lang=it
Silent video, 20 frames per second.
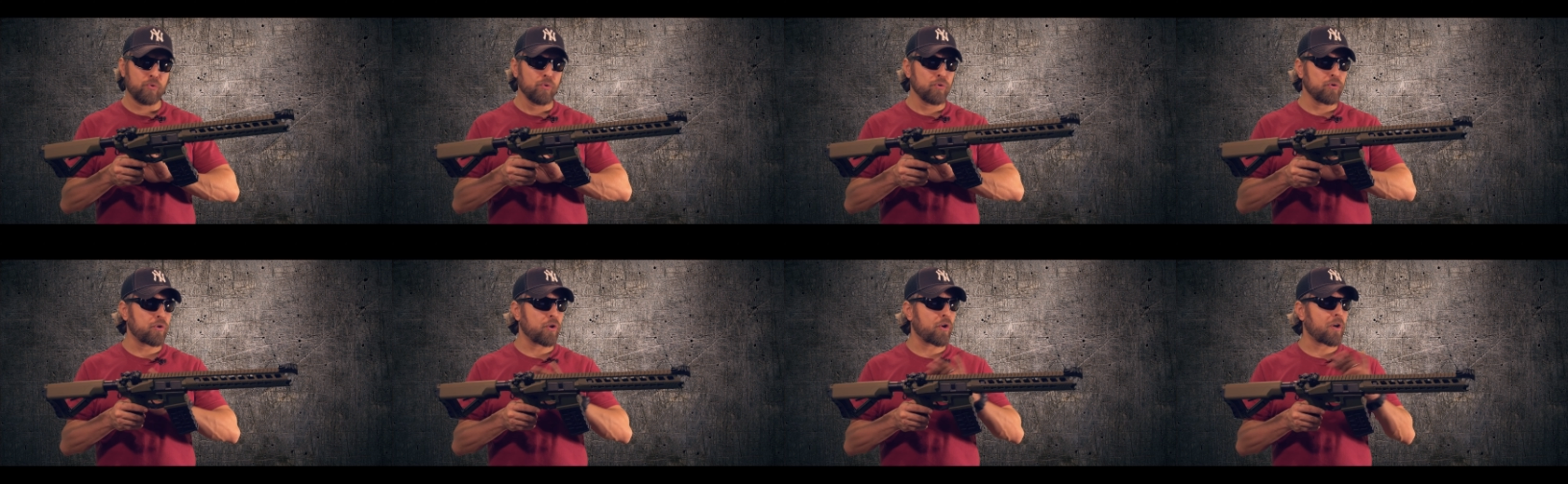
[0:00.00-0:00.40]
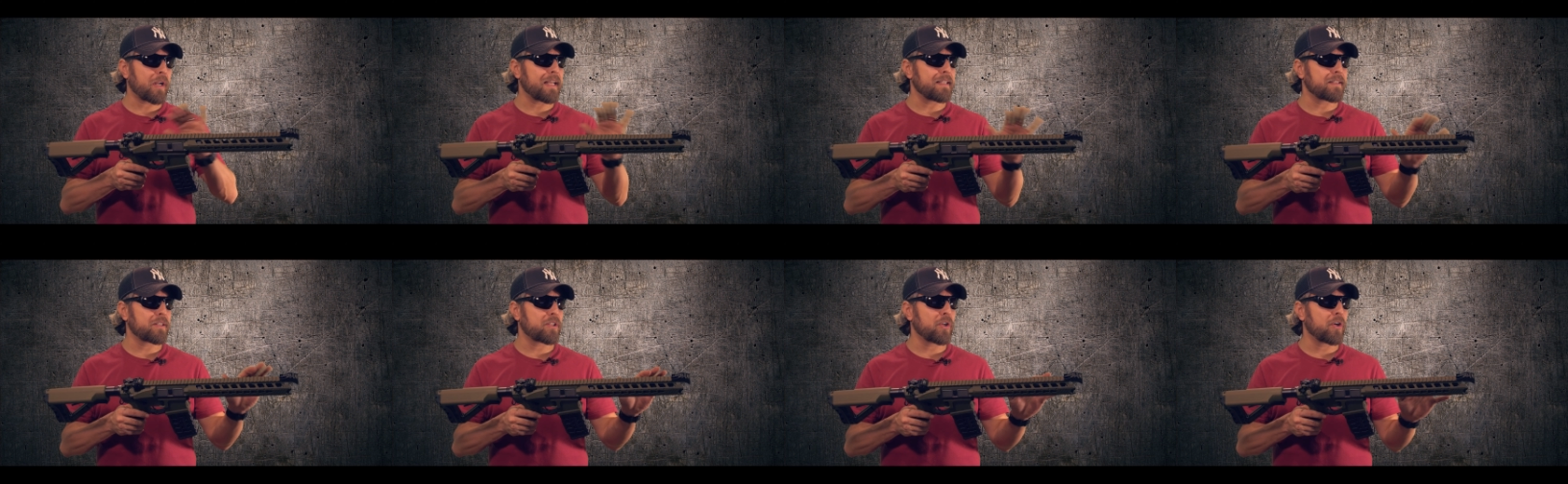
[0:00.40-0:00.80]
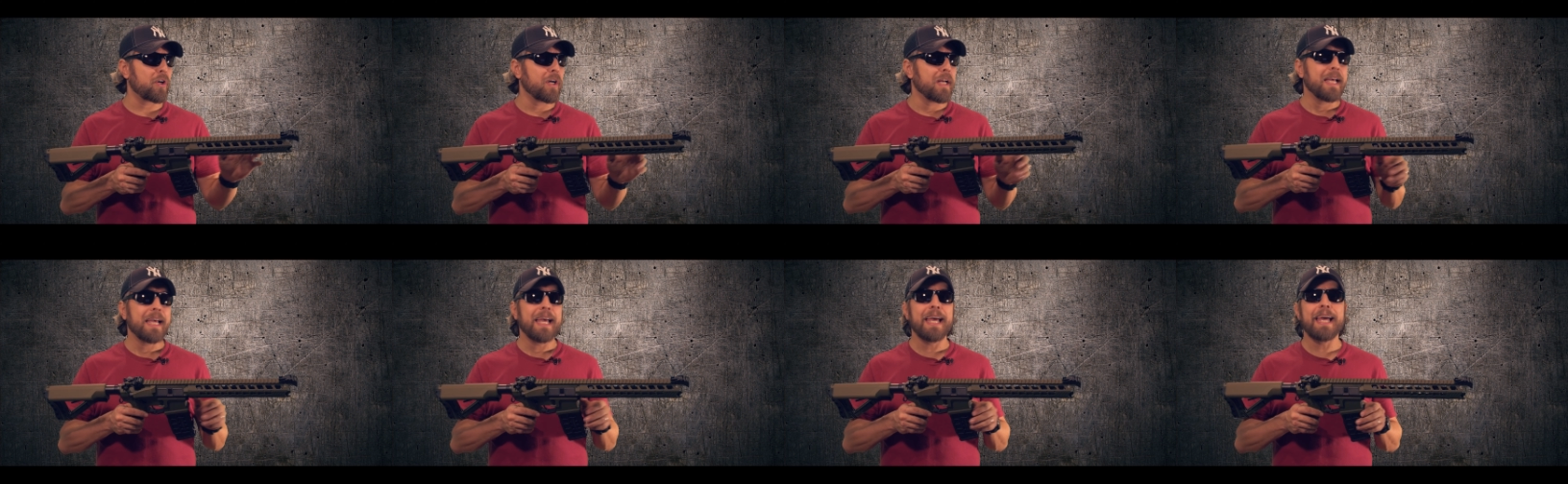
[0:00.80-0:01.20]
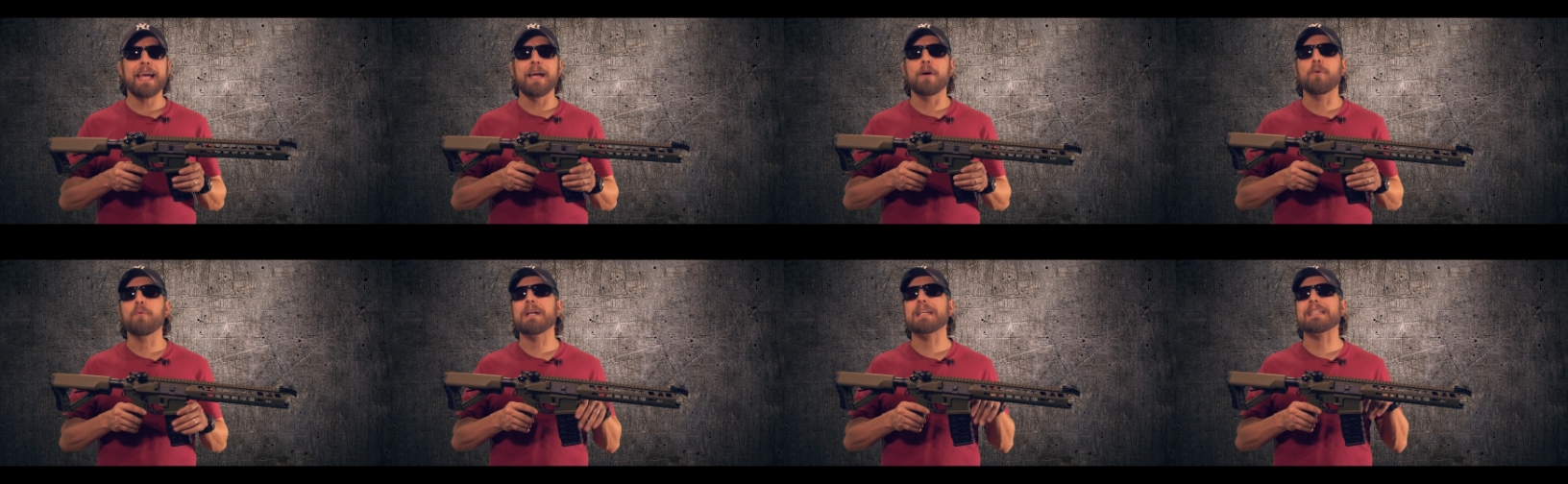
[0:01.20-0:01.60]
Tutto il resto
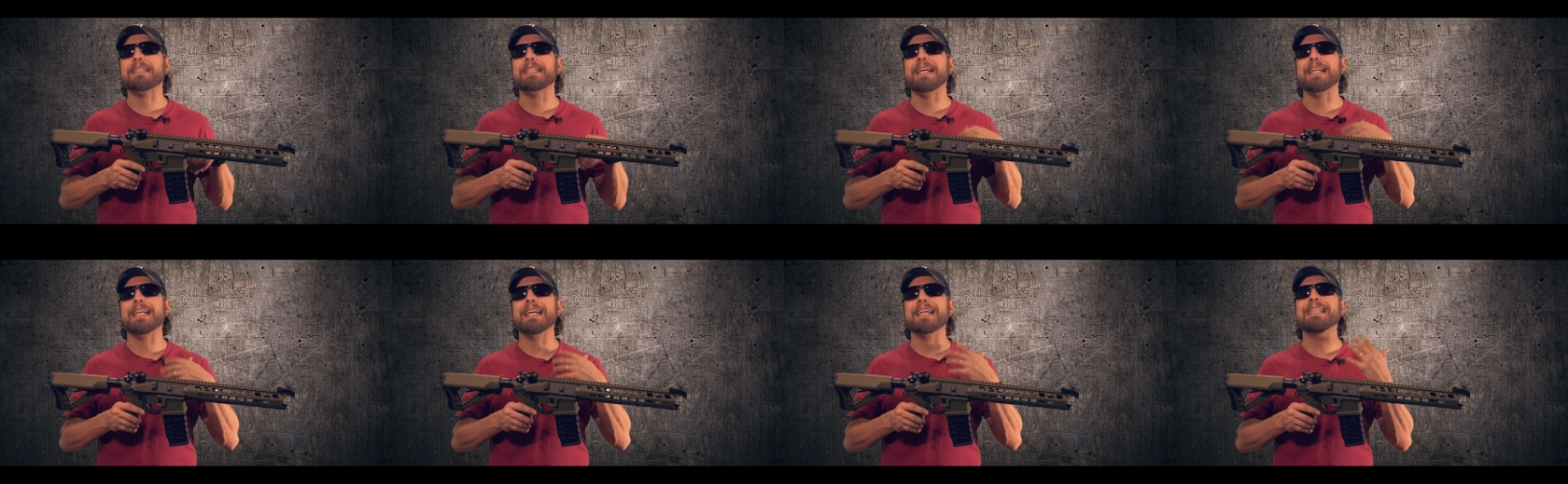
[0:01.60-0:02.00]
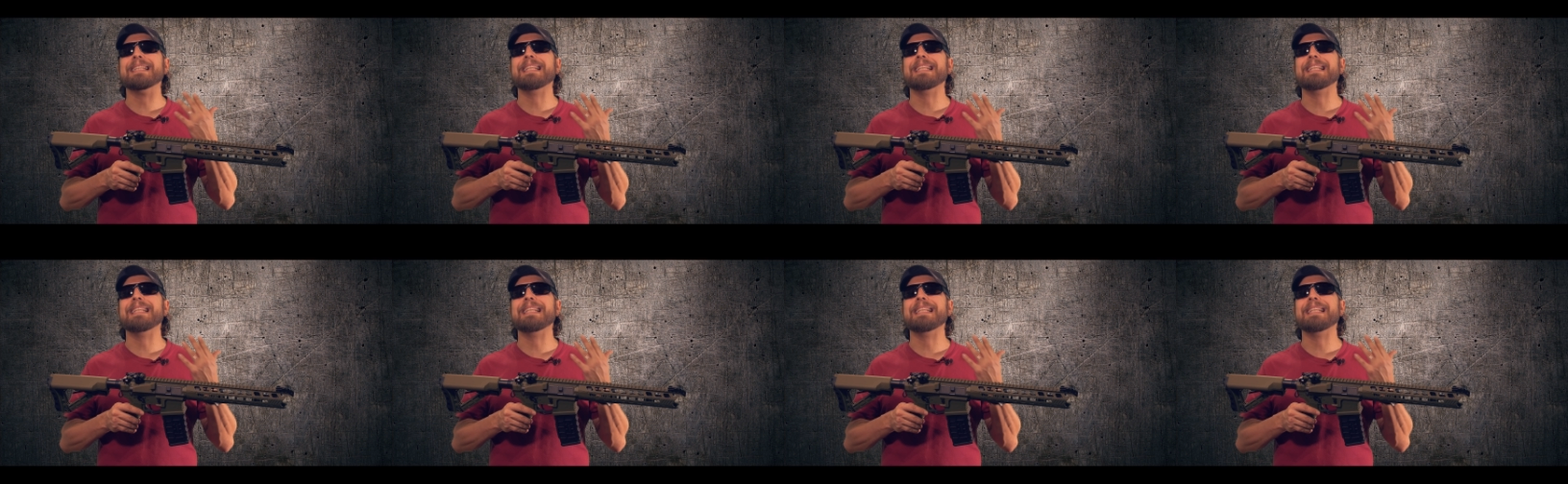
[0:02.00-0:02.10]
è una serie